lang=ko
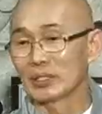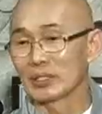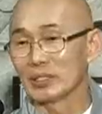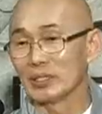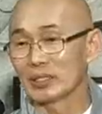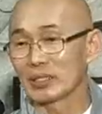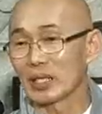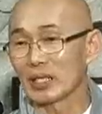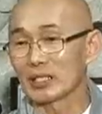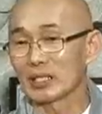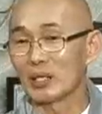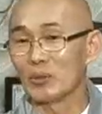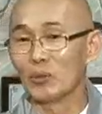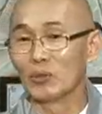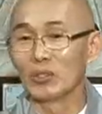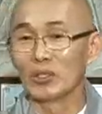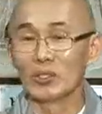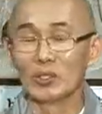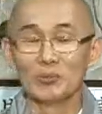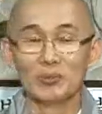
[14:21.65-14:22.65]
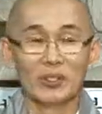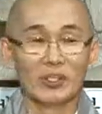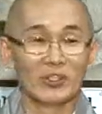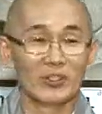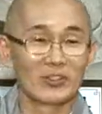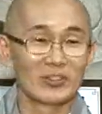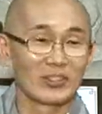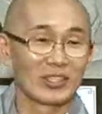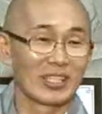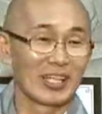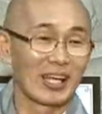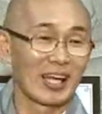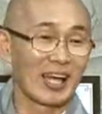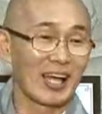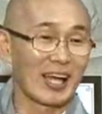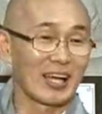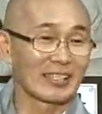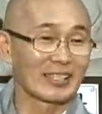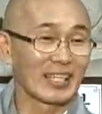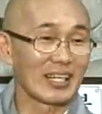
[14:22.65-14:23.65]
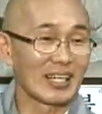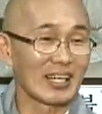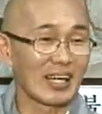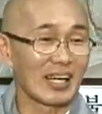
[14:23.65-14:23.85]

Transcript: 그 사다 올려놓으면 항상